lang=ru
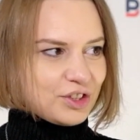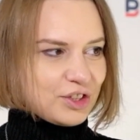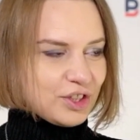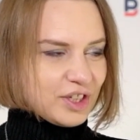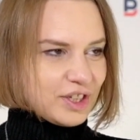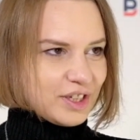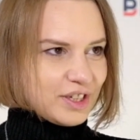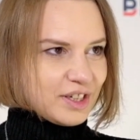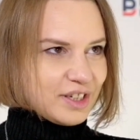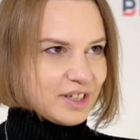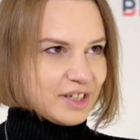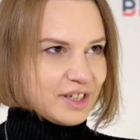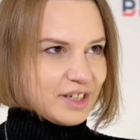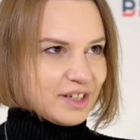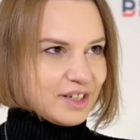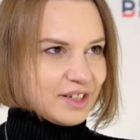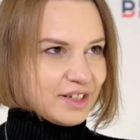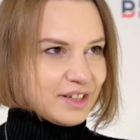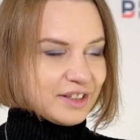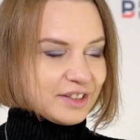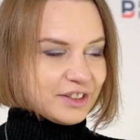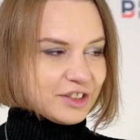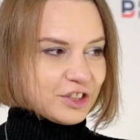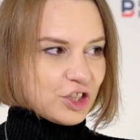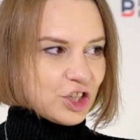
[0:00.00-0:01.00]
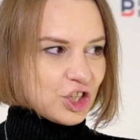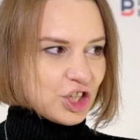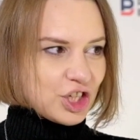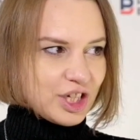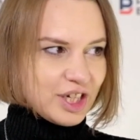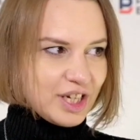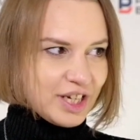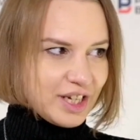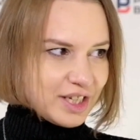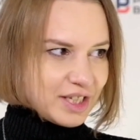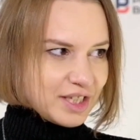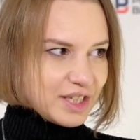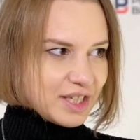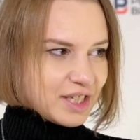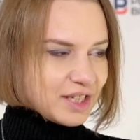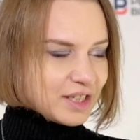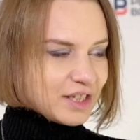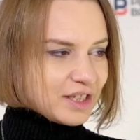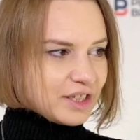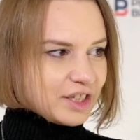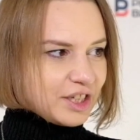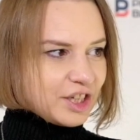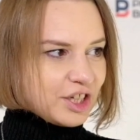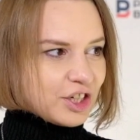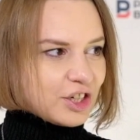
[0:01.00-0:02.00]
Э, начинается
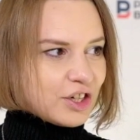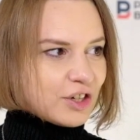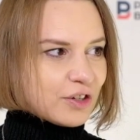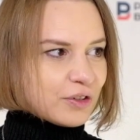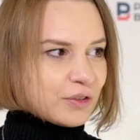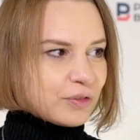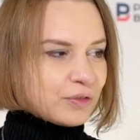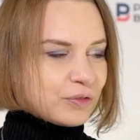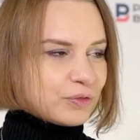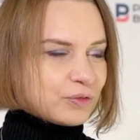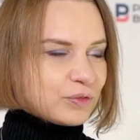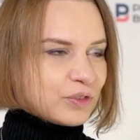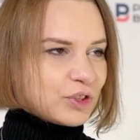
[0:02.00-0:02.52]
книга в